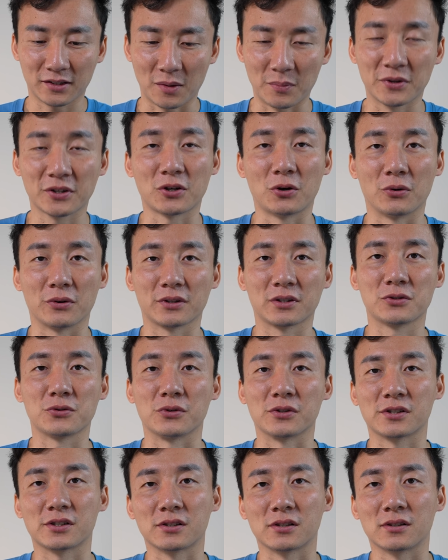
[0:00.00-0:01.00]
店门口一个
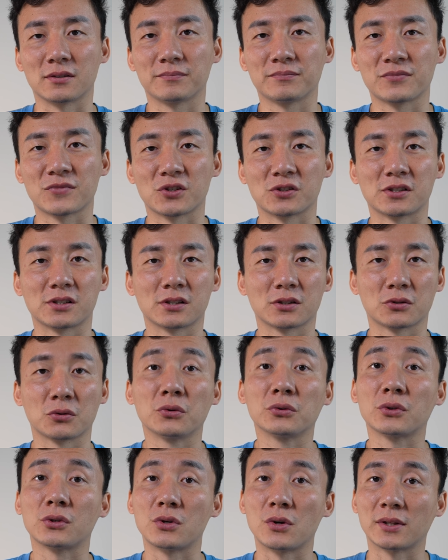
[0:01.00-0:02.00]
女士，就是
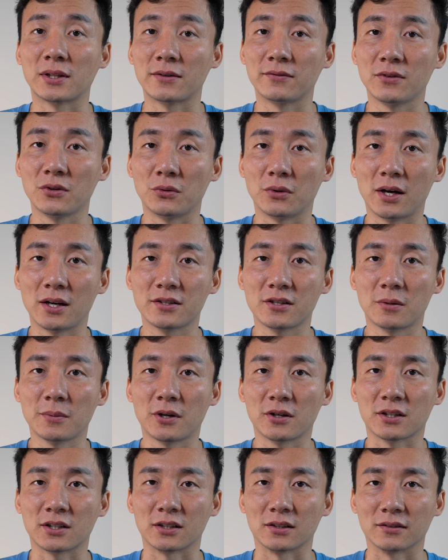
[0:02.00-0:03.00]
工作人员，她问我，哎，要不
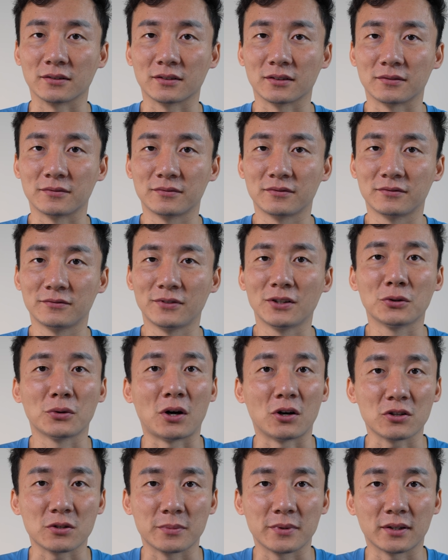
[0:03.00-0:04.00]
要壳子？问了我
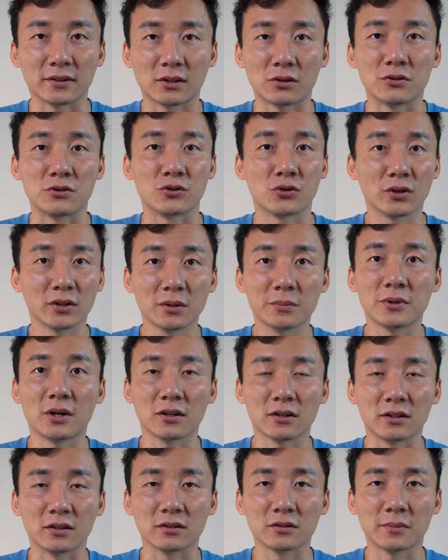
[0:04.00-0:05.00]
好几遍，她说你确定不要
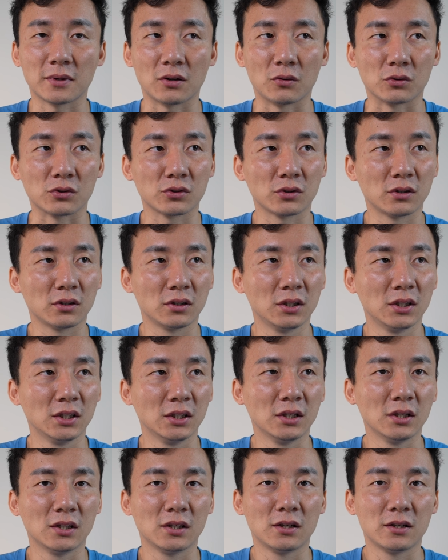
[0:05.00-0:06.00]
壳子吗？我说
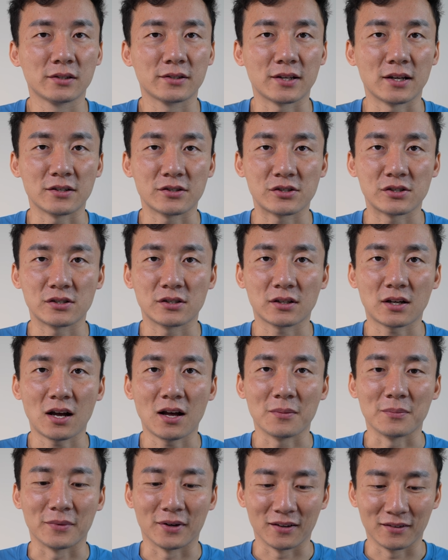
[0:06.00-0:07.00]
先试试
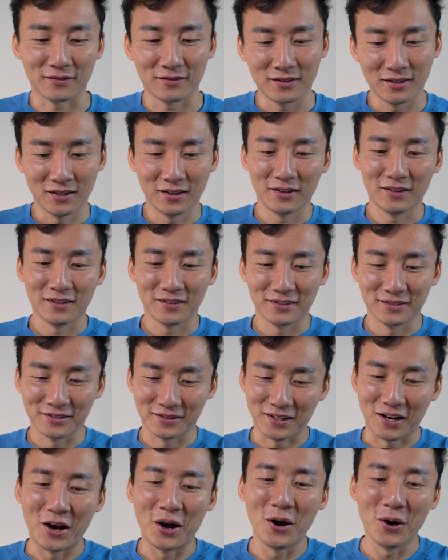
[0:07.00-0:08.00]
看吧。
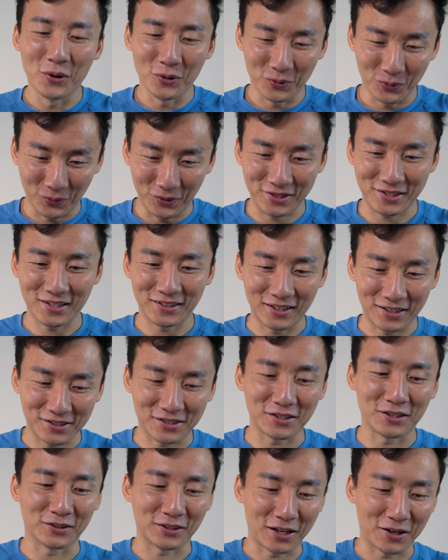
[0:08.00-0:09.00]
然后我现在知
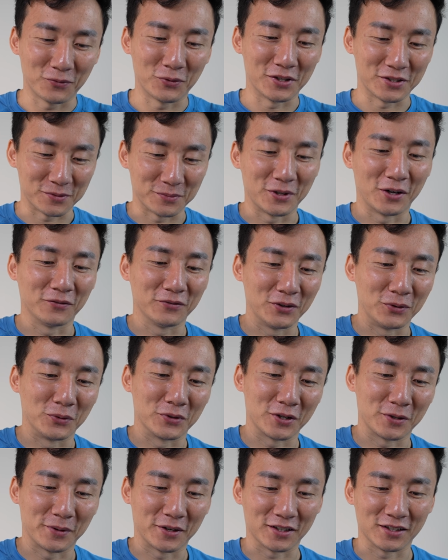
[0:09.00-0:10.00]
道他为什么要问我
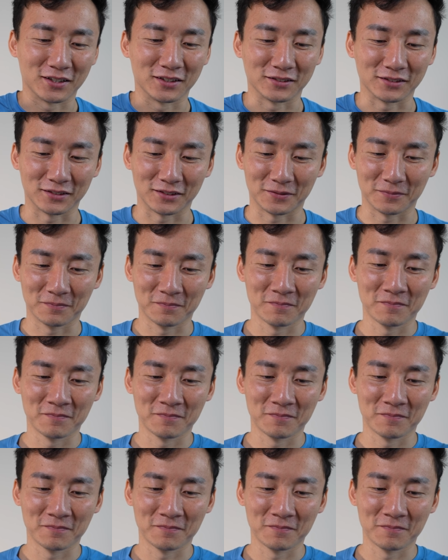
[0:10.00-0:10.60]
要不要壳子了。